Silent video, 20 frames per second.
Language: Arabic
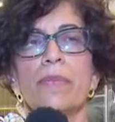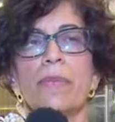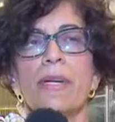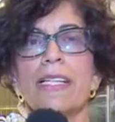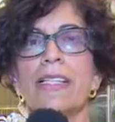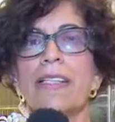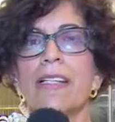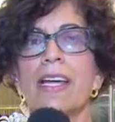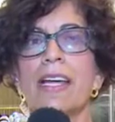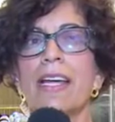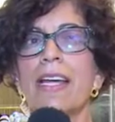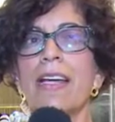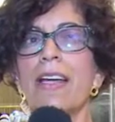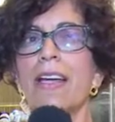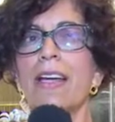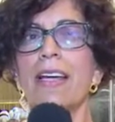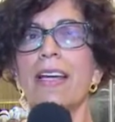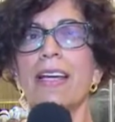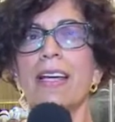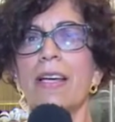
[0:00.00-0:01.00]
من
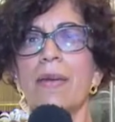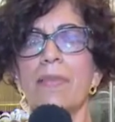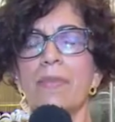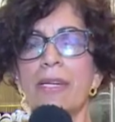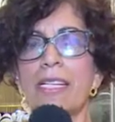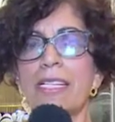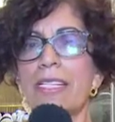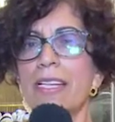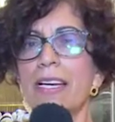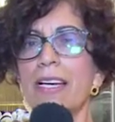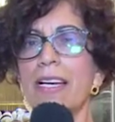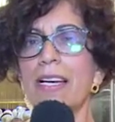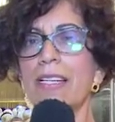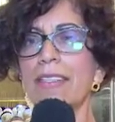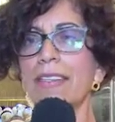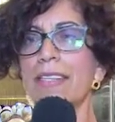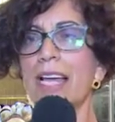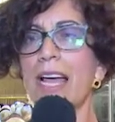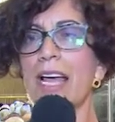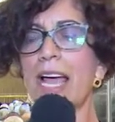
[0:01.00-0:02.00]
آه، من
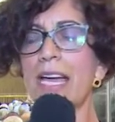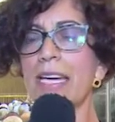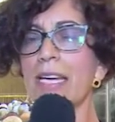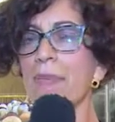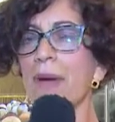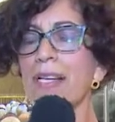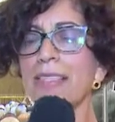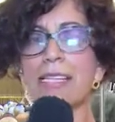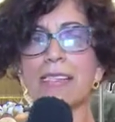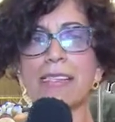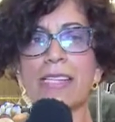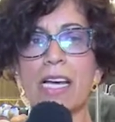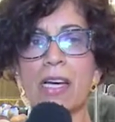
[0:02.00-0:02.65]
أيامات